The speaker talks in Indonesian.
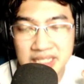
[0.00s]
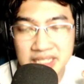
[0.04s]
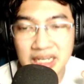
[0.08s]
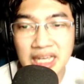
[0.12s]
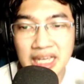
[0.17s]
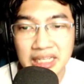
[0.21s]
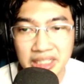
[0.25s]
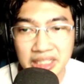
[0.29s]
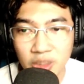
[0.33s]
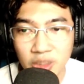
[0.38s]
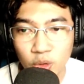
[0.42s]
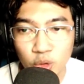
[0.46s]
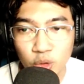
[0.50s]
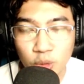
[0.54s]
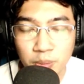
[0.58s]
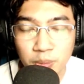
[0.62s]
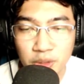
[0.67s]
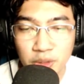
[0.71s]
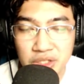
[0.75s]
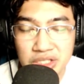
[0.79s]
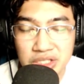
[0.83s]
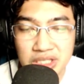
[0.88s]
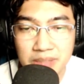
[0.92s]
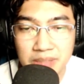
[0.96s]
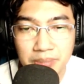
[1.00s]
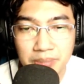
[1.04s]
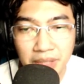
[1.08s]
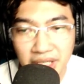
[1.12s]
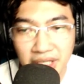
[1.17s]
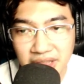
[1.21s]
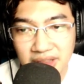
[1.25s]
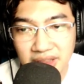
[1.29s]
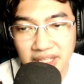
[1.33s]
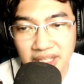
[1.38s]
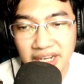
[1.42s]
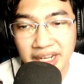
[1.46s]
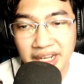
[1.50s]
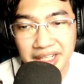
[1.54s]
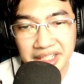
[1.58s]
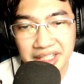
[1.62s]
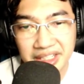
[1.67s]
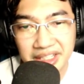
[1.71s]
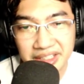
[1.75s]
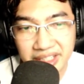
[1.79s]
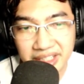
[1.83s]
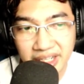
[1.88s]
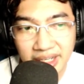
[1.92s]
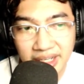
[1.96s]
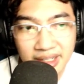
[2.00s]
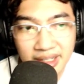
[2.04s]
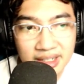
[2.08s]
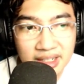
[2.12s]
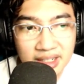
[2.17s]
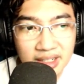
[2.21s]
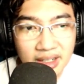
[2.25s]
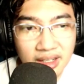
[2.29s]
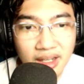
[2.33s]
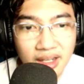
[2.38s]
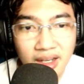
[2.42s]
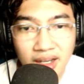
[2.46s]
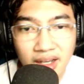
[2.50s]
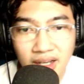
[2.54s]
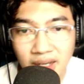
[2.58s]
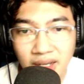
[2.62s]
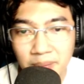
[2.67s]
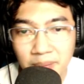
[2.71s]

lagi untuk posisi mid dan akhirnya uh, eh,